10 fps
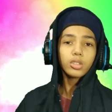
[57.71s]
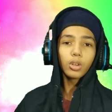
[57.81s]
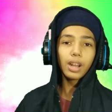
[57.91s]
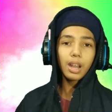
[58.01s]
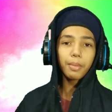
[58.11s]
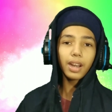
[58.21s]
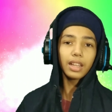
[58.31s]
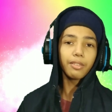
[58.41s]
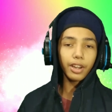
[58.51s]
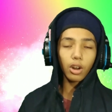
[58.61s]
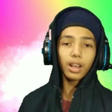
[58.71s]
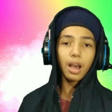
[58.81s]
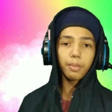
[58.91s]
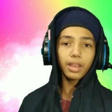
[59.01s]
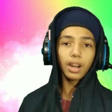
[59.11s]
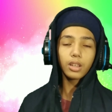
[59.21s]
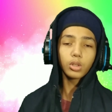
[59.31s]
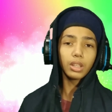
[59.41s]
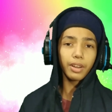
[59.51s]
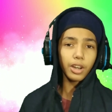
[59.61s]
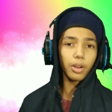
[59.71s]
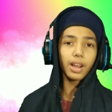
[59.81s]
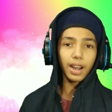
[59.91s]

ஸோ எல்லாமே நான் இந்த வீடியோவில் காமிக்கிறேன் ஸோ இந்த வீடியோ